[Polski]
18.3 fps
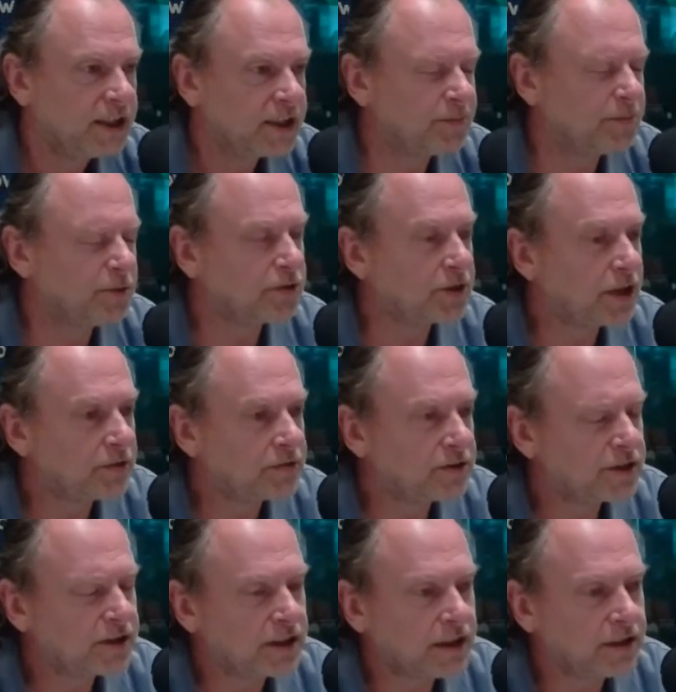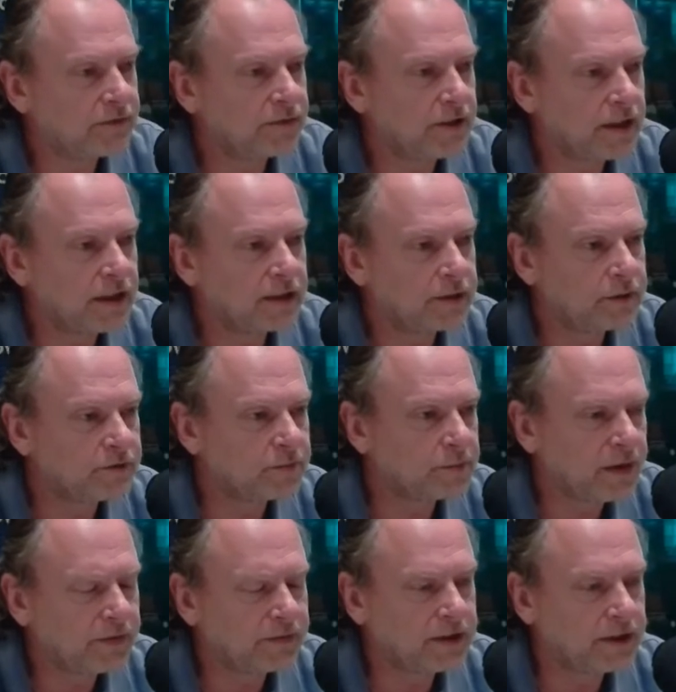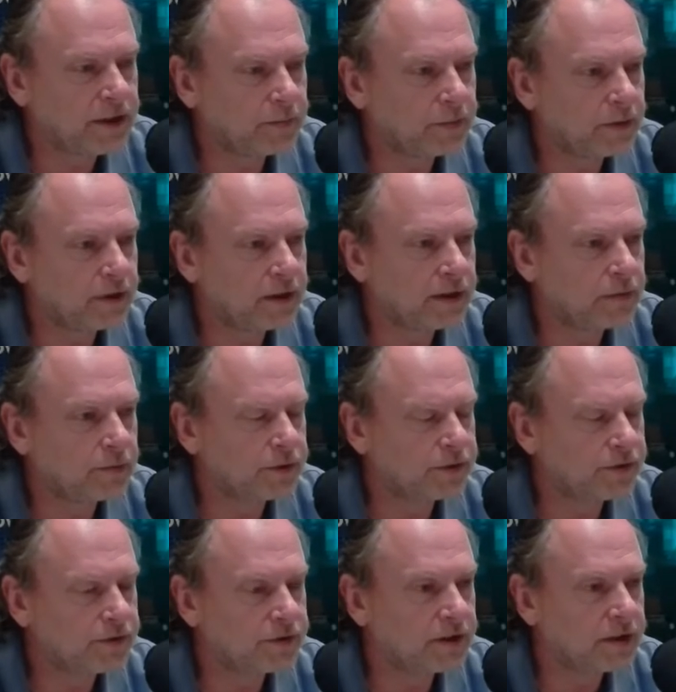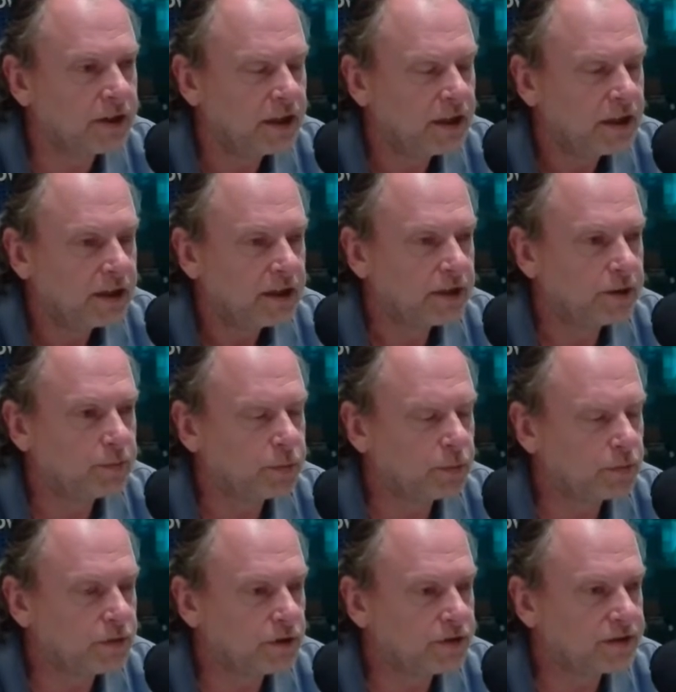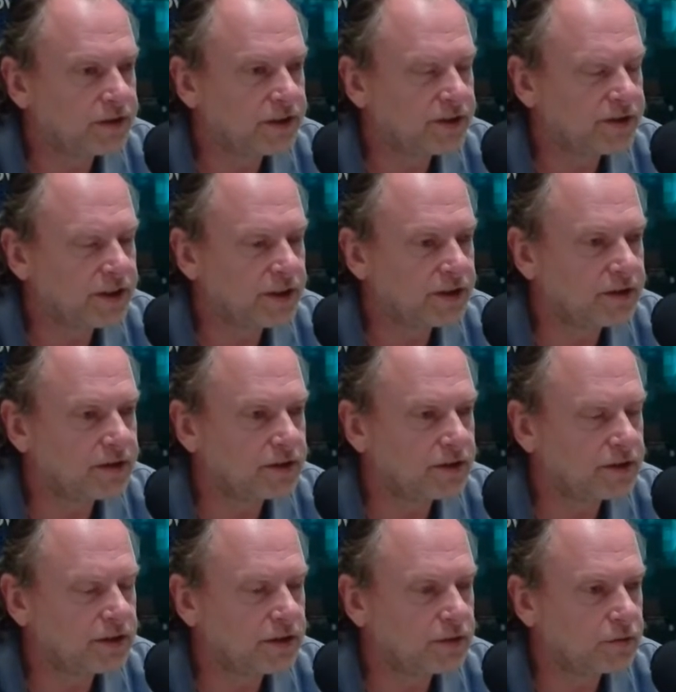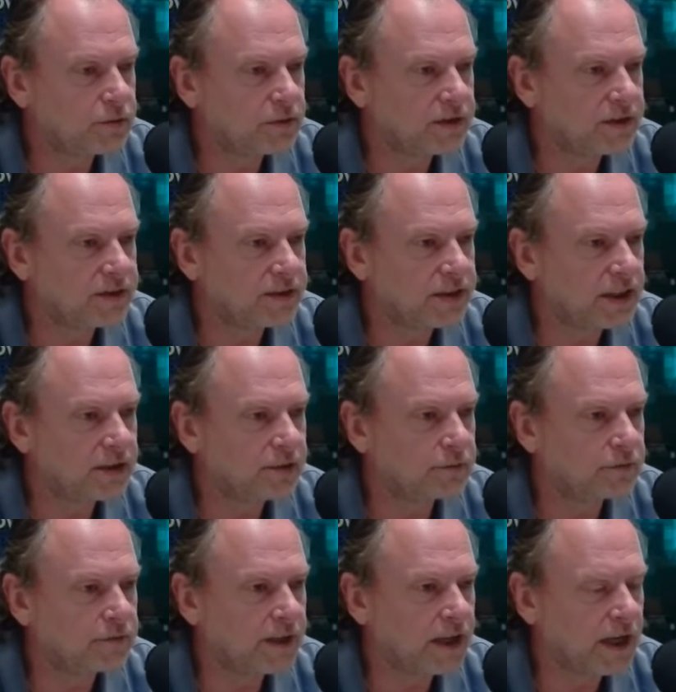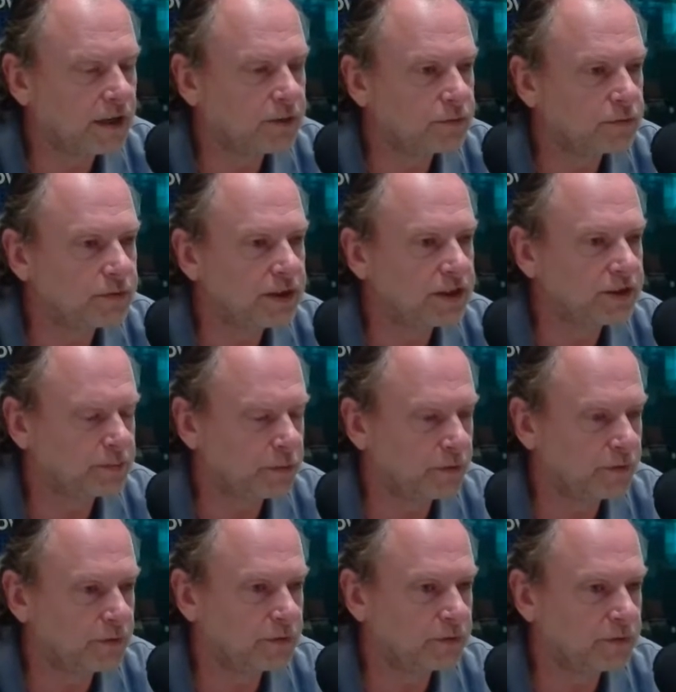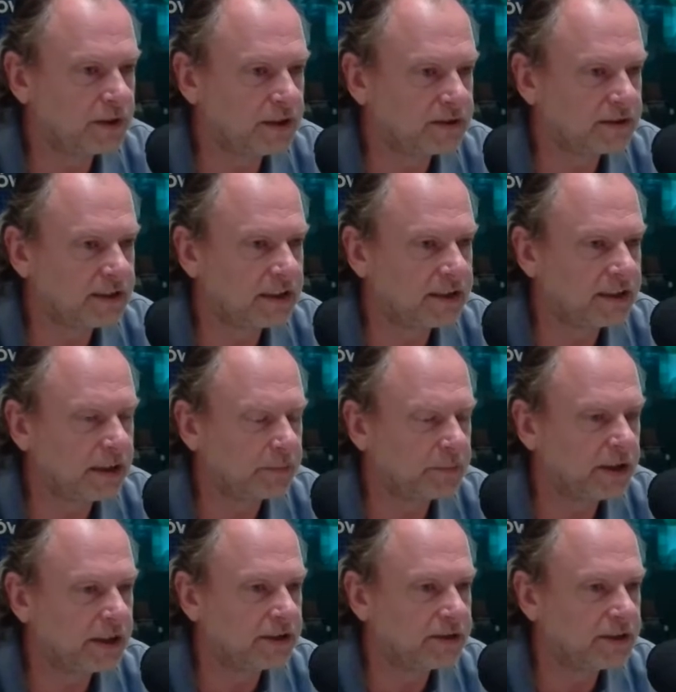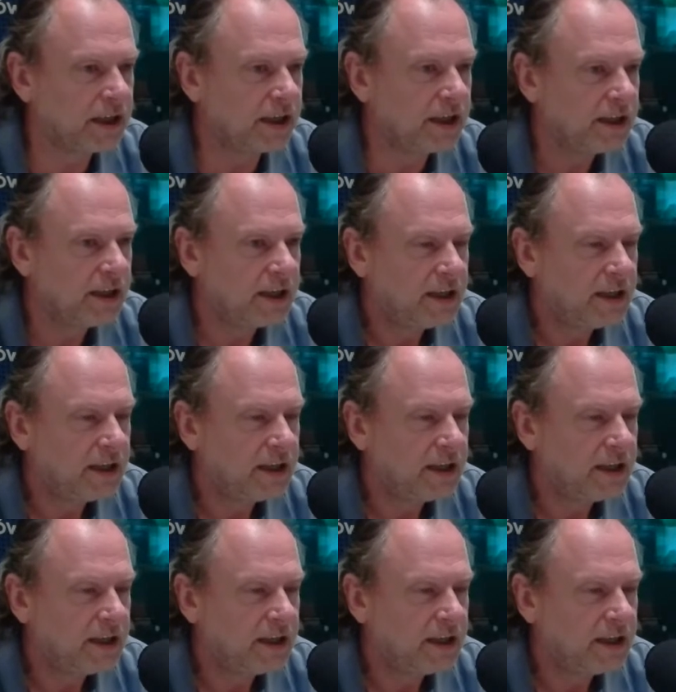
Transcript: zbliżające się referendum w sprawie niepodległości e, północnej części Kurdystanu w Iraku też powoduje stan napięcia,